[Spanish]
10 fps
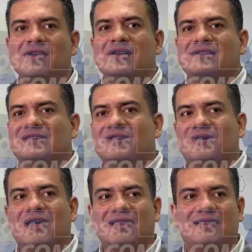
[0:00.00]

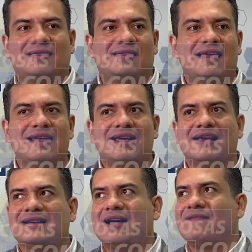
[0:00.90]
sino que tiene
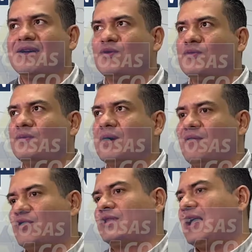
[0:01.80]
que haber un
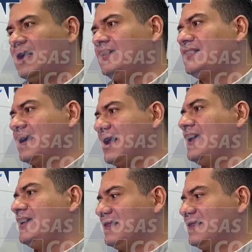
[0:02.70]
abordaje integral